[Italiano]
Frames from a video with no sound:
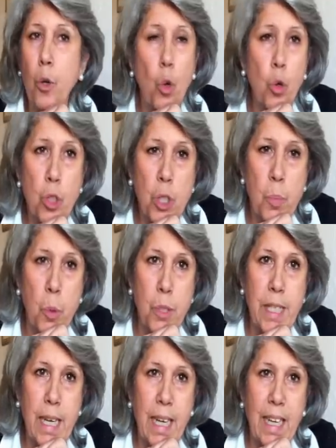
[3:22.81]
non
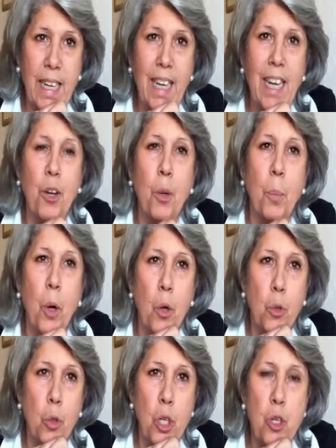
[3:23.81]
spostare
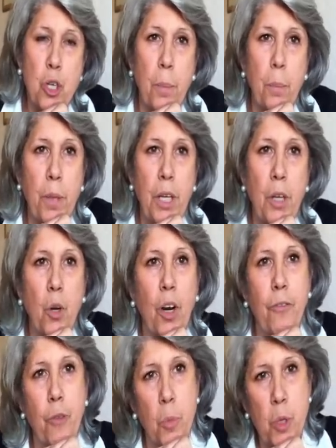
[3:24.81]
l'aeroporto da Ciampino
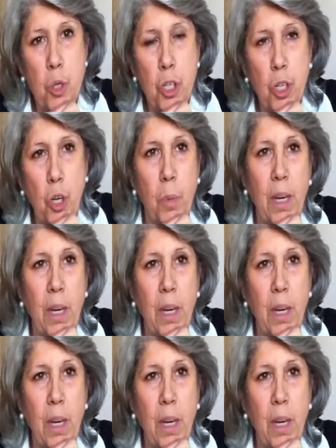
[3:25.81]
a Fiumicino,